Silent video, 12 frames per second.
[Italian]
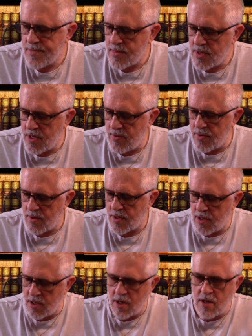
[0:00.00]
che,
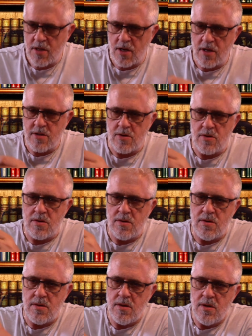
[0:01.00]
che, dire, tra l'altro
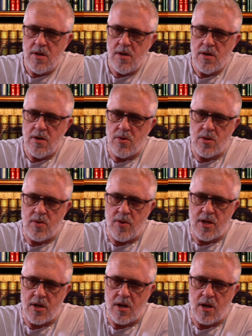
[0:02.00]
non si
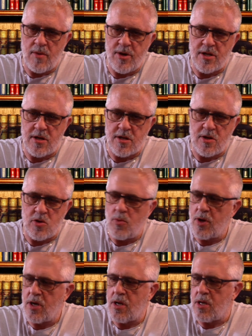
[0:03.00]
vede chiaramente tanto il
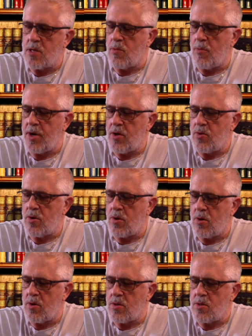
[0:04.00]
meccanismo, ma un
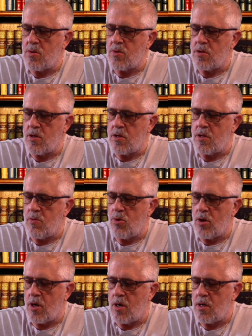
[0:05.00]
orologio di, di,
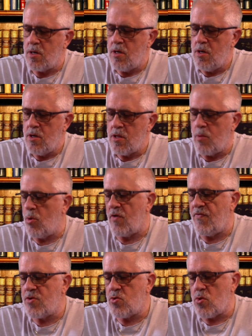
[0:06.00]
buona, di buona,
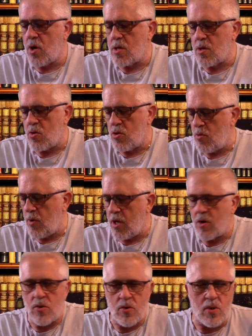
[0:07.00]
fattura secondo me e
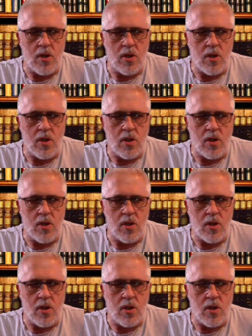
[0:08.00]
con un,